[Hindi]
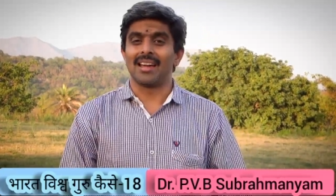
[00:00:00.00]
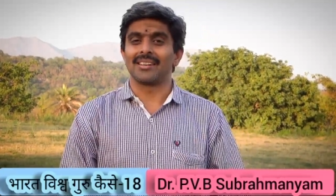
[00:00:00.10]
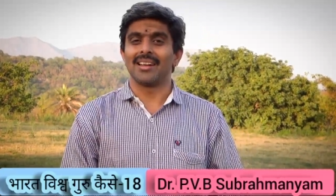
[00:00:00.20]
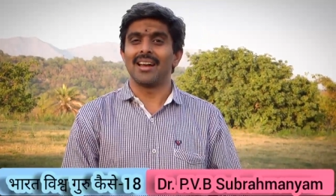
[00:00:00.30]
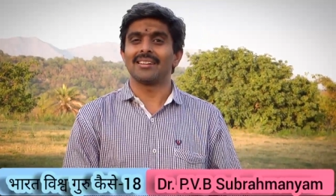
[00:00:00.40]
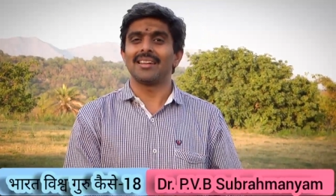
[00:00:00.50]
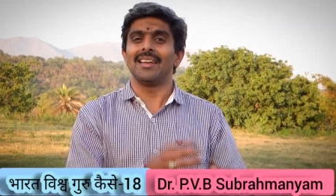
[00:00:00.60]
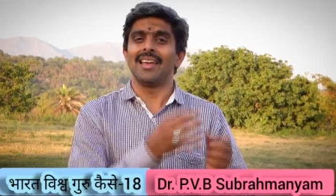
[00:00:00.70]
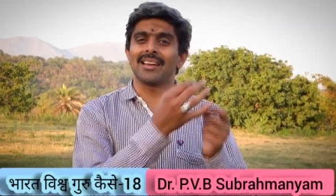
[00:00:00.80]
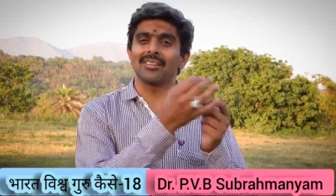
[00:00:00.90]
अर्थात
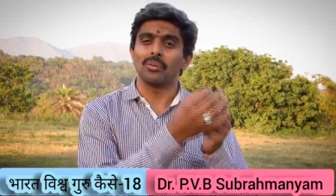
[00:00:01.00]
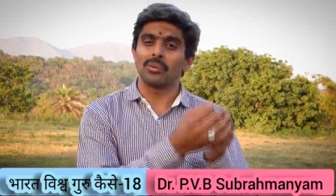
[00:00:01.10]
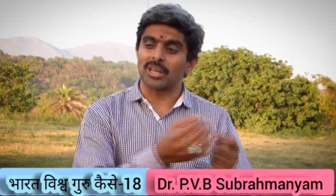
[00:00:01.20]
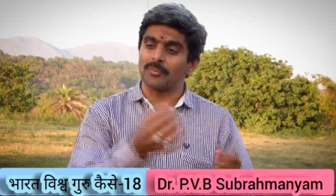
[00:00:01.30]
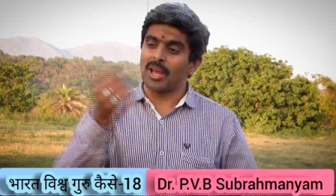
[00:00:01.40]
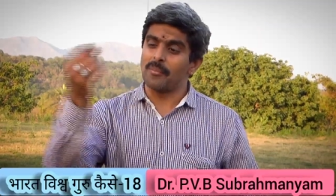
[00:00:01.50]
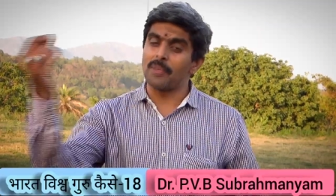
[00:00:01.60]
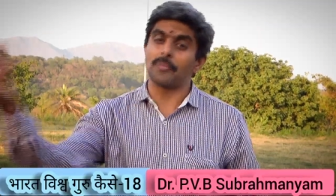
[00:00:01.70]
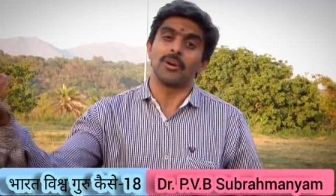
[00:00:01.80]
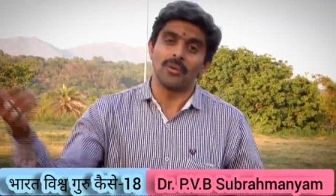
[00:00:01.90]
एक सूत्र में हमें
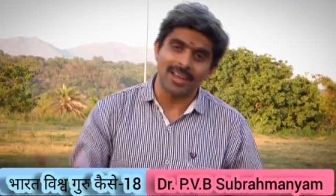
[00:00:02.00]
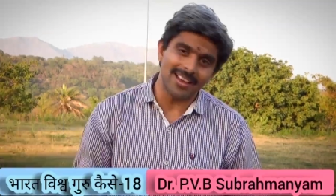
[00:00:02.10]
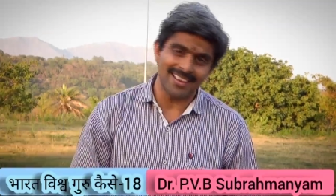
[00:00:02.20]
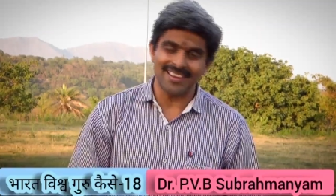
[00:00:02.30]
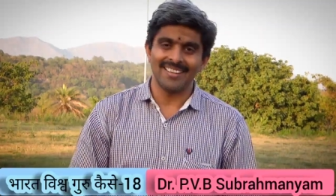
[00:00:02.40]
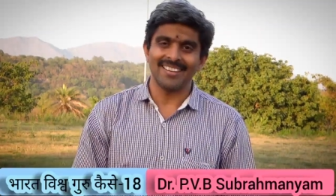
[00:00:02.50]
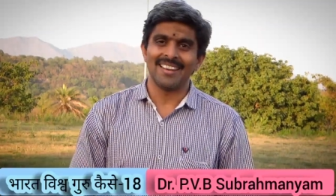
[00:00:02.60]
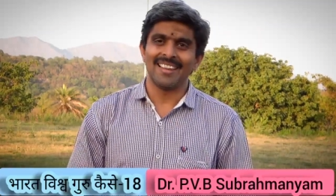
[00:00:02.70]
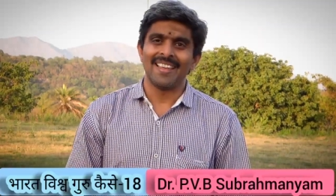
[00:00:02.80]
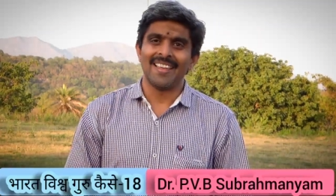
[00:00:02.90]
पिरोना है
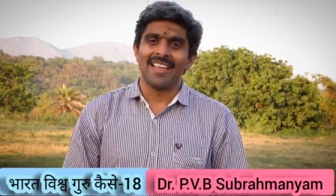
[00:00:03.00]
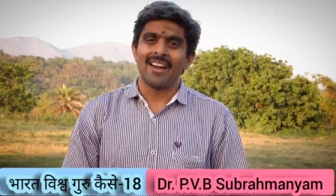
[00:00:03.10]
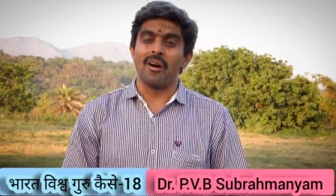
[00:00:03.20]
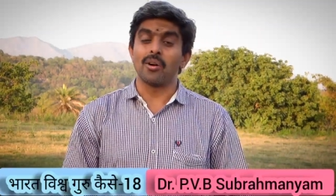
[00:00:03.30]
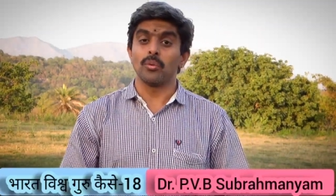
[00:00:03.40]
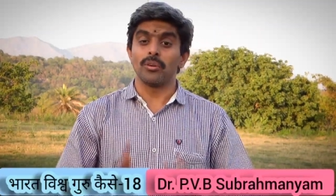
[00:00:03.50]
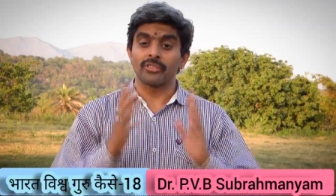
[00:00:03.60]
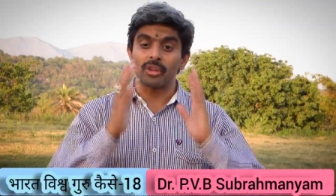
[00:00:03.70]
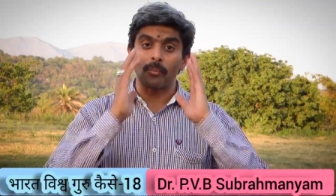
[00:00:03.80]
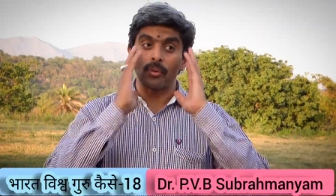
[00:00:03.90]
और उन
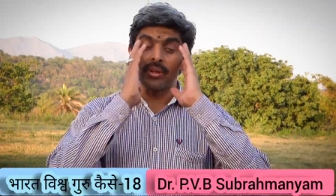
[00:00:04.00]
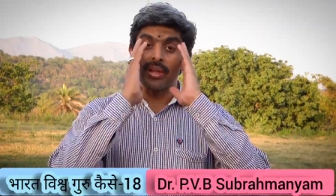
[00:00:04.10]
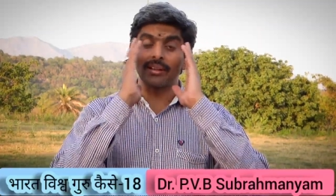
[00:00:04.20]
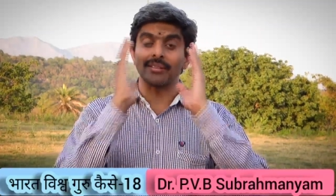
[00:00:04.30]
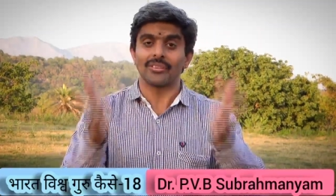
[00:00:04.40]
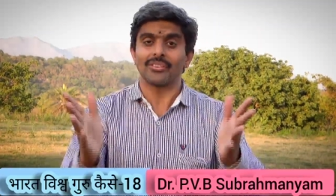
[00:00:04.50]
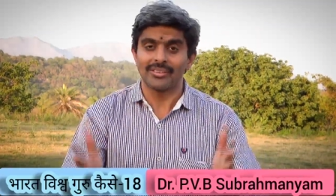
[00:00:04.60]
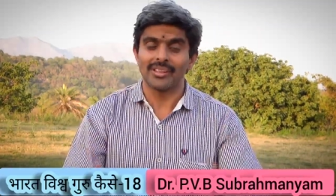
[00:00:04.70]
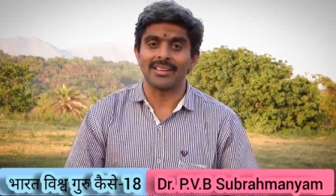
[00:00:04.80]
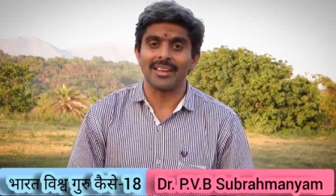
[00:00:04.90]
सबको एक दृष्टि
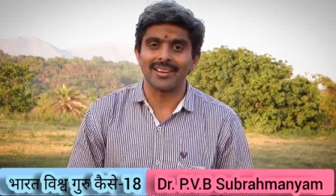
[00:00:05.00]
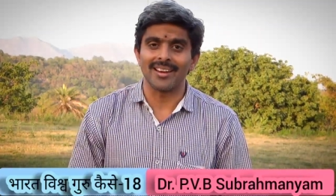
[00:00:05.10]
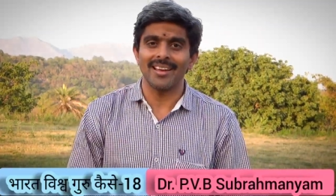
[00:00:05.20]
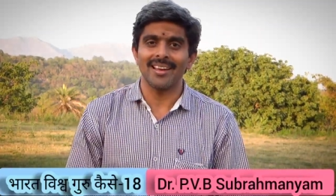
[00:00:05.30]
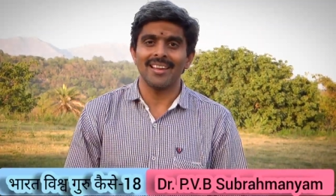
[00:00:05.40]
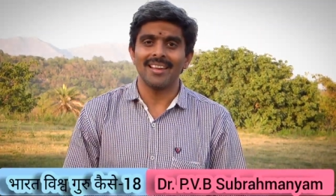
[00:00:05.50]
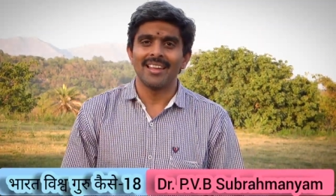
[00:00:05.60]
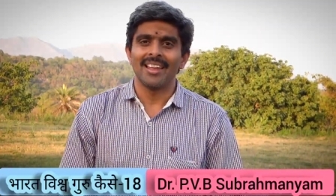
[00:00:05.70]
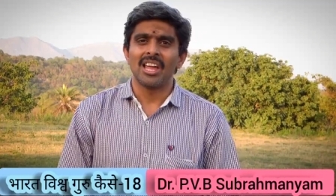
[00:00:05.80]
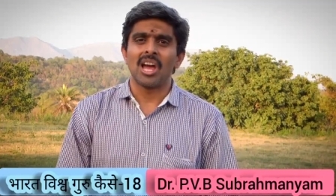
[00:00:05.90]
से देखना है
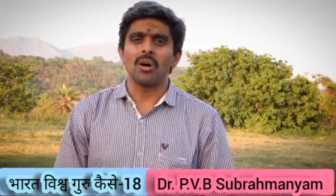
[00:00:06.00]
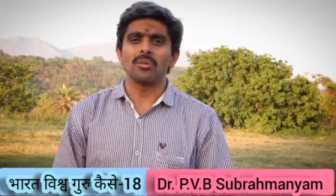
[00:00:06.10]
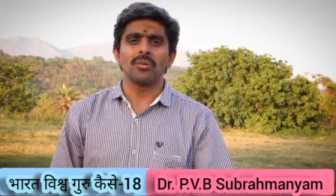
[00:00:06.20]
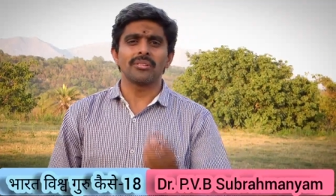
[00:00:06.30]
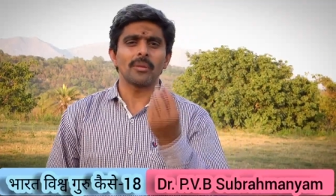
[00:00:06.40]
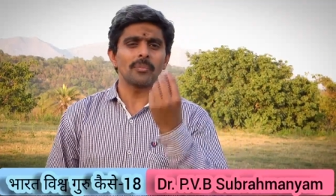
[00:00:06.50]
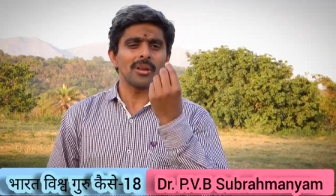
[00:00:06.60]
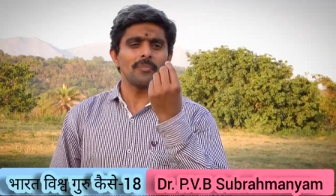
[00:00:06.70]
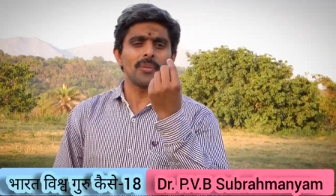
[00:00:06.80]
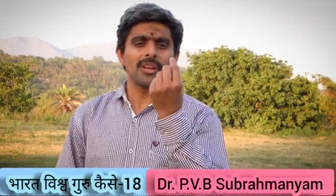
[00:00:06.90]
और उन सब
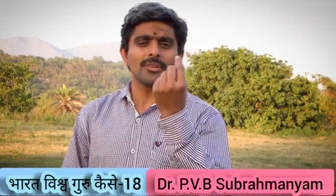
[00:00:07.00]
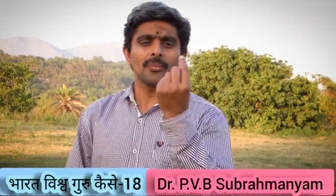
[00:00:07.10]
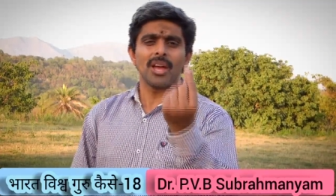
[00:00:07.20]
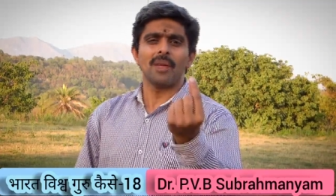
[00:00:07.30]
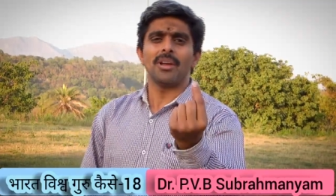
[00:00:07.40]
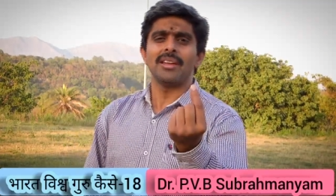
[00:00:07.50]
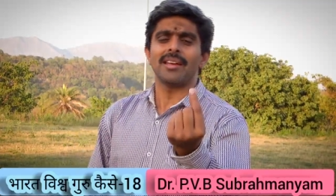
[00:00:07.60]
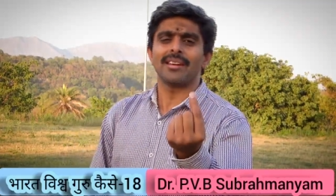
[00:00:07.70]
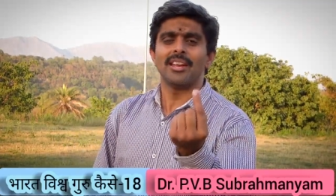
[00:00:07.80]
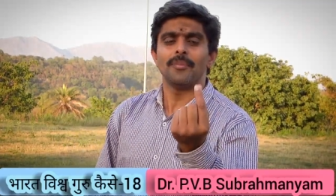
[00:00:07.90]
के बीच में हमें
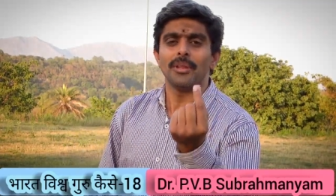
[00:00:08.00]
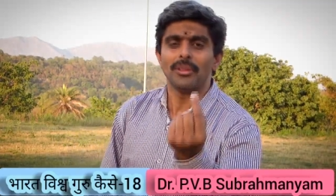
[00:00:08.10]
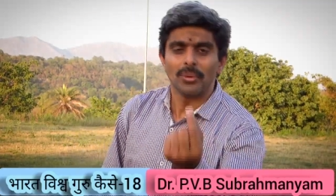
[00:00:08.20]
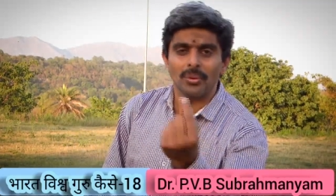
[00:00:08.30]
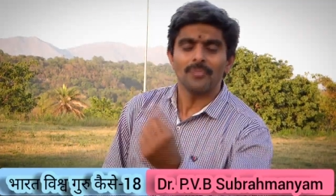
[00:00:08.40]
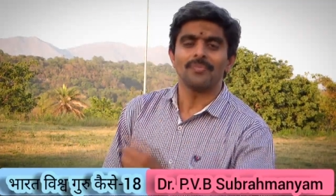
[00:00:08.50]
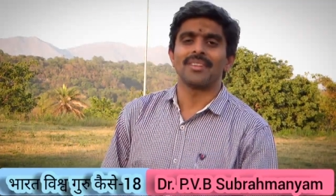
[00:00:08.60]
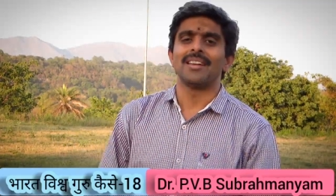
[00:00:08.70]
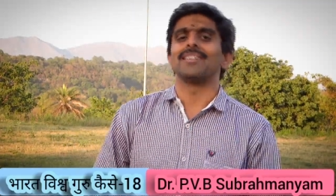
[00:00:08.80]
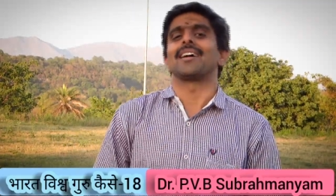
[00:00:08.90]
एक ही बिंदु
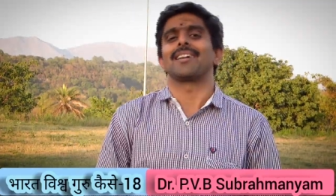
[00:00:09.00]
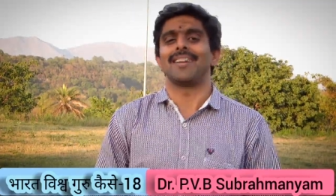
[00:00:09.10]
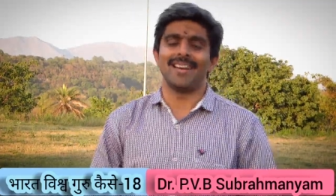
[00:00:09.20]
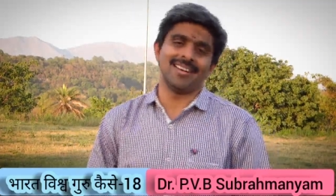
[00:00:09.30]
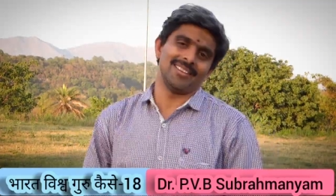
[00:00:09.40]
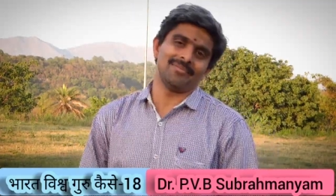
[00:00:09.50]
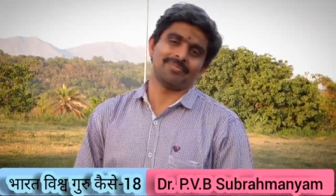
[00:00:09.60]
रखना है